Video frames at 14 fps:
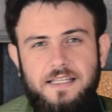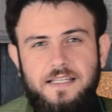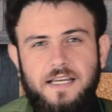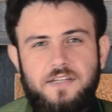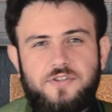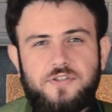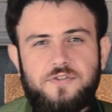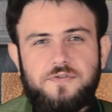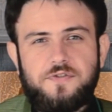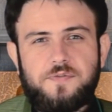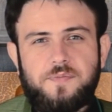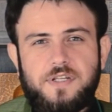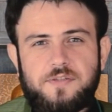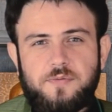E aí Jesus
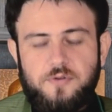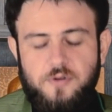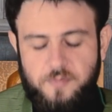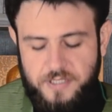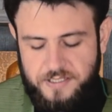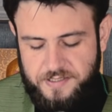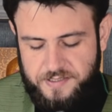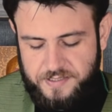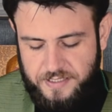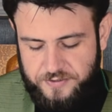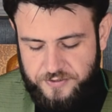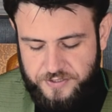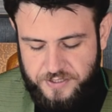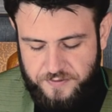mesmo toma a
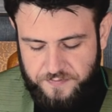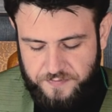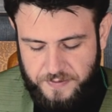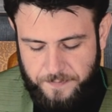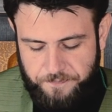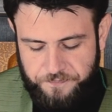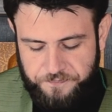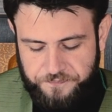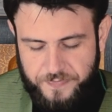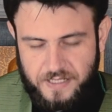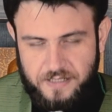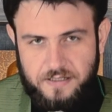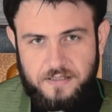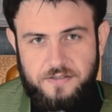iniciativa
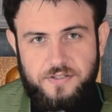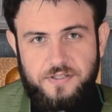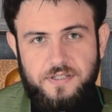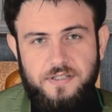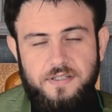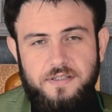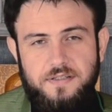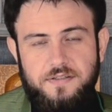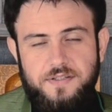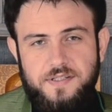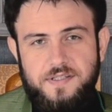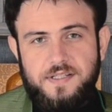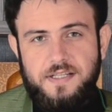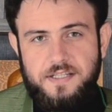de
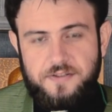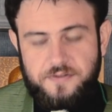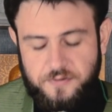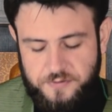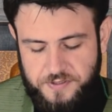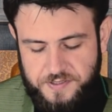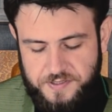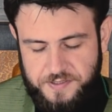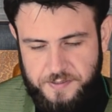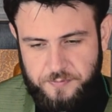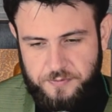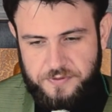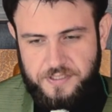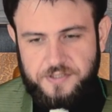dizer isso aos
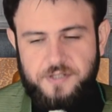discípulos, né?